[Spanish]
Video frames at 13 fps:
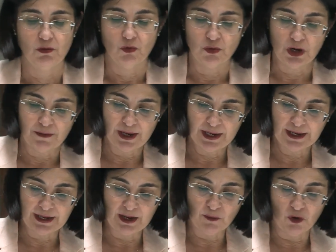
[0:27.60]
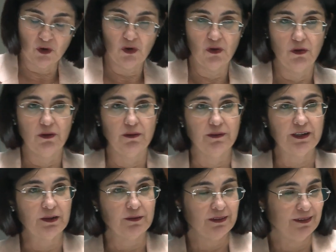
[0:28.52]
una vez que hemos
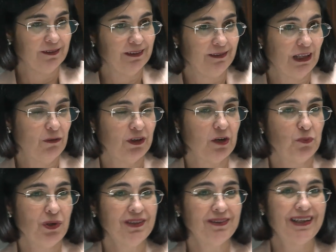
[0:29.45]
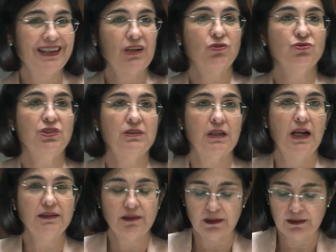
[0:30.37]
dar dado respuesta a qué consiste
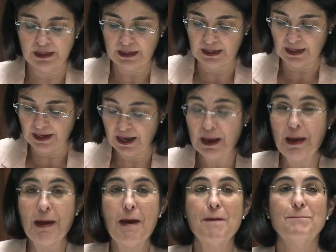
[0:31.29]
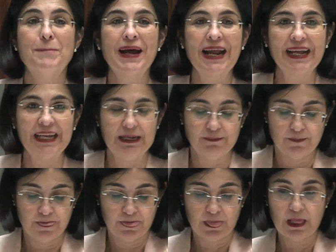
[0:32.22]
la estrategia es ¿eh? ¿para qué?
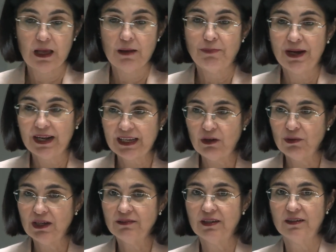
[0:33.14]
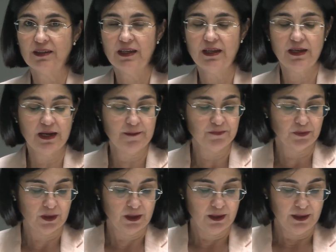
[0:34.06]
¿Para qué una estrategia
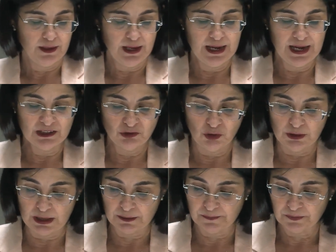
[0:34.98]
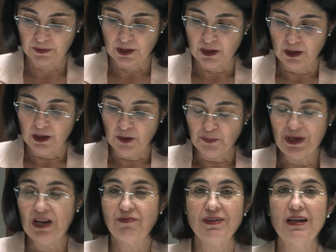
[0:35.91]
en la ciudad?
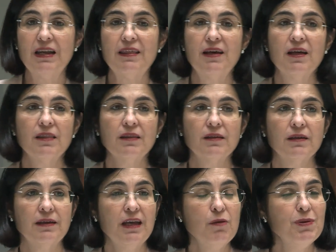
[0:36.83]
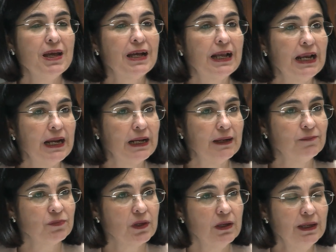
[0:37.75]
Pues la finalidad es bien clara,
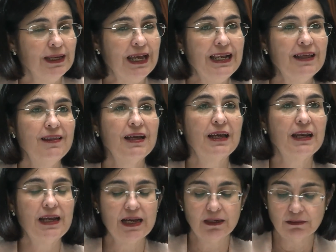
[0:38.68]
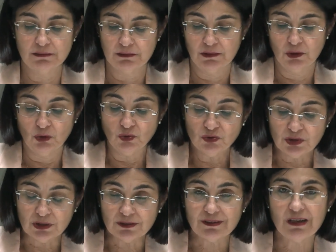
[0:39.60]
es la de crear un
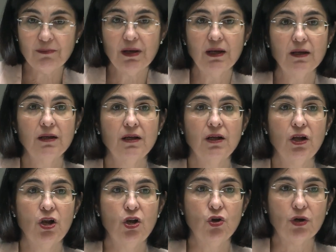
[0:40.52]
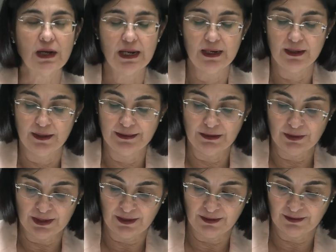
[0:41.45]
sistema local de
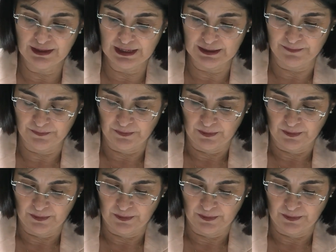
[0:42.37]
bienestar,